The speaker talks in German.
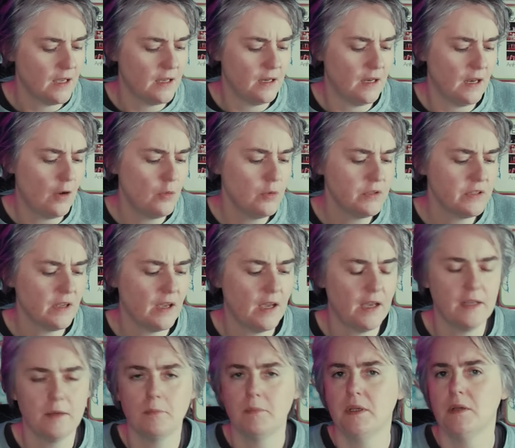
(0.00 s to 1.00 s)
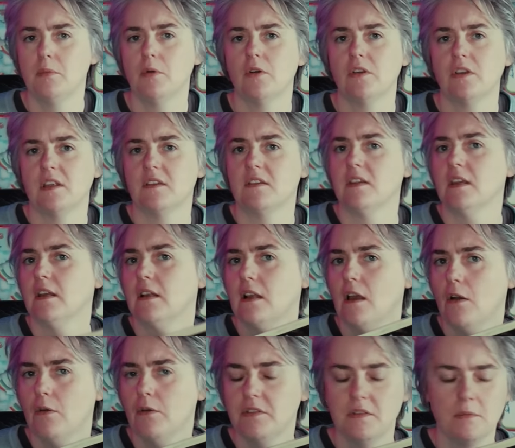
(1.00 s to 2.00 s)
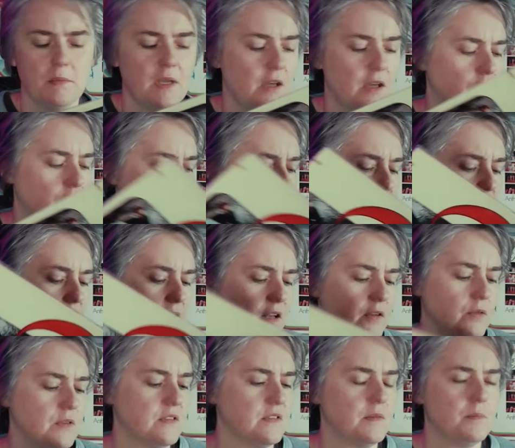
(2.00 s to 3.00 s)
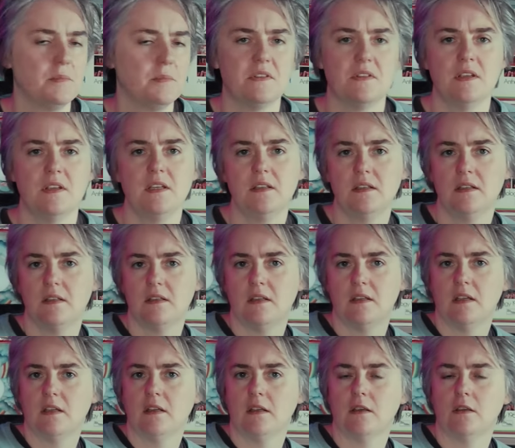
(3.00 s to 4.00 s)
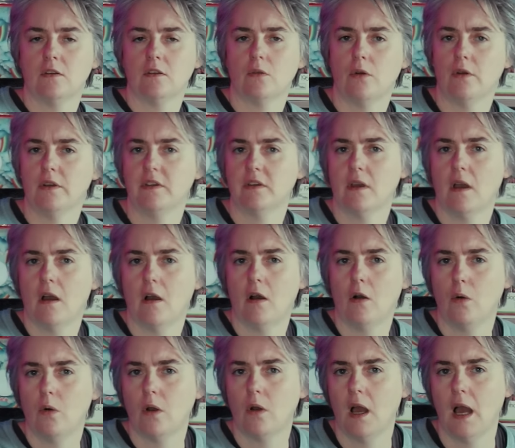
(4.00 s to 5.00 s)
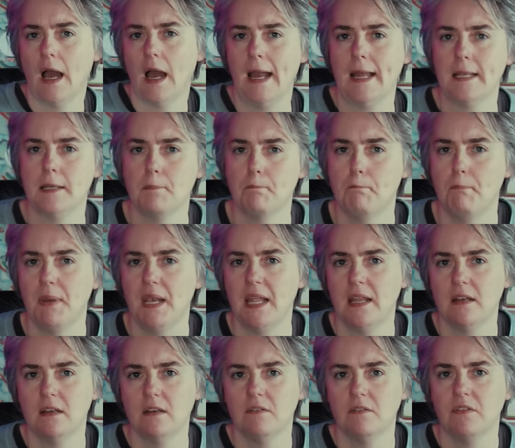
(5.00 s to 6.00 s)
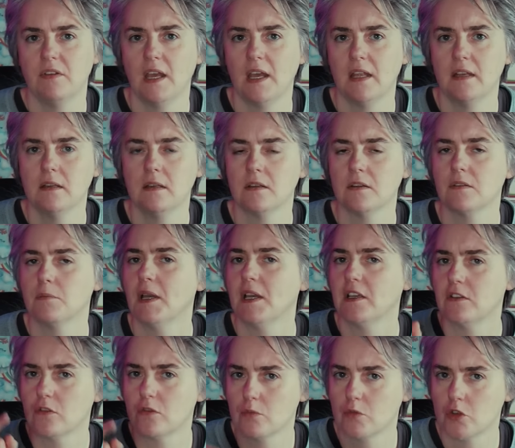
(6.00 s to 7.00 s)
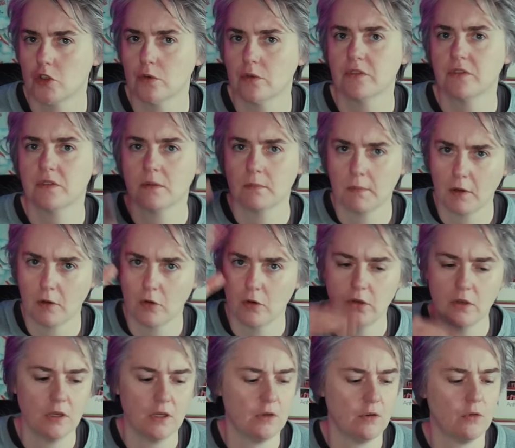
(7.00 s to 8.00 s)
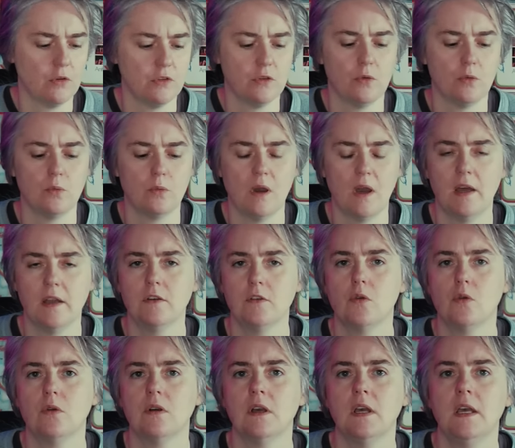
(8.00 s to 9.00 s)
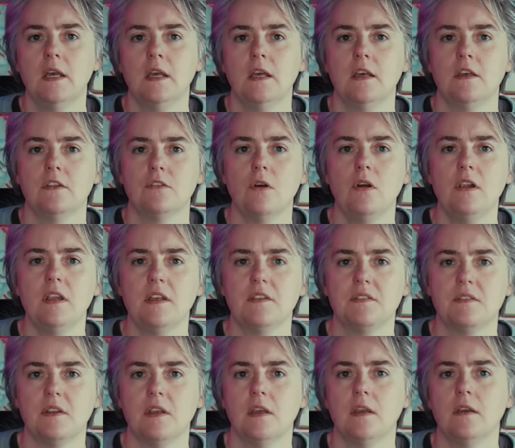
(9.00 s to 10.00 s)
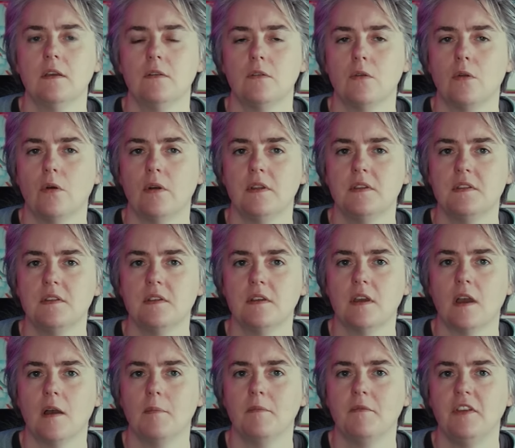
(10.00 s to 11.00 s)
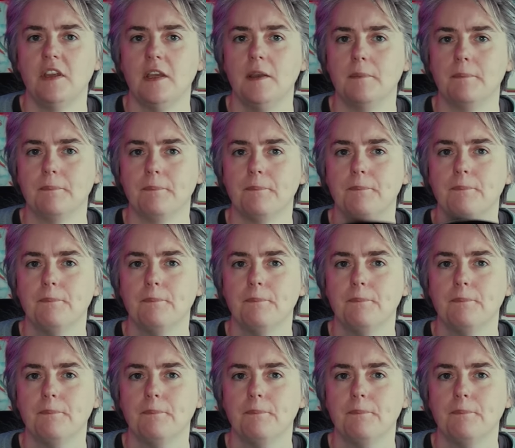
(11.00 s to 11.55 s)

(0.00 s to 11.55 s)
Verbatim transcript: Laut einem Billboard-Artikel aus dem Jahr 1971, den ich euch auch einblenden werde, das mache ich zum Schluss, dann könnt ihr ihn euch in Ruhe angucken, soll das Ding 90 Gramm wiegen.